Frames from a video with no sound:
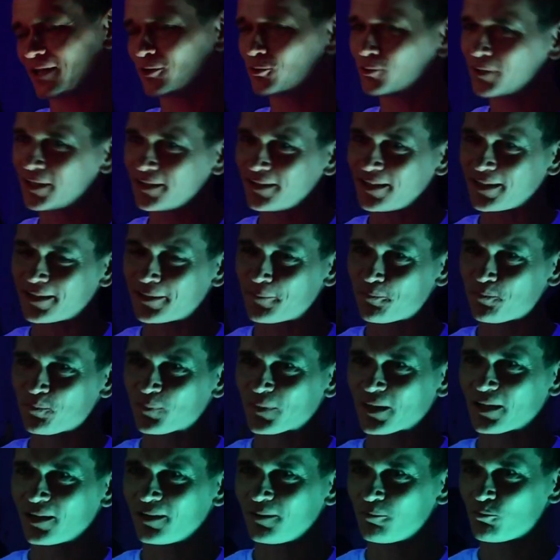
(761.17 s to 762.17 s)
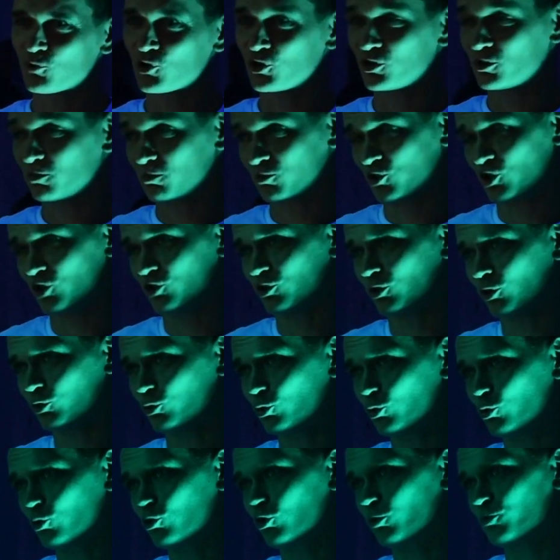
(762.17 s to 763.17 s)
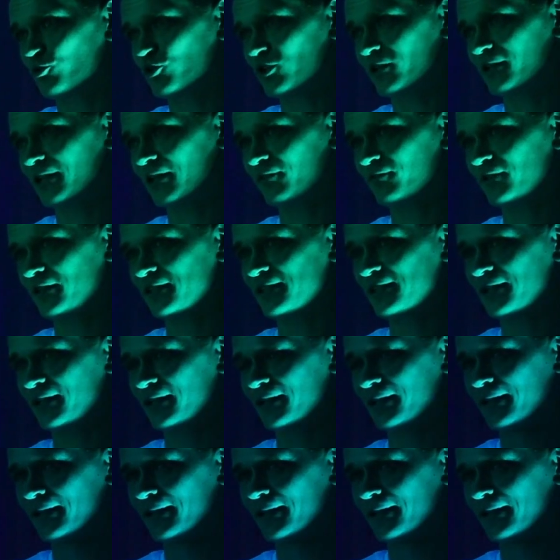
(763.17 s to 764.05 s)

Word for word: Tu jednak przy, przy to druku, przy grafice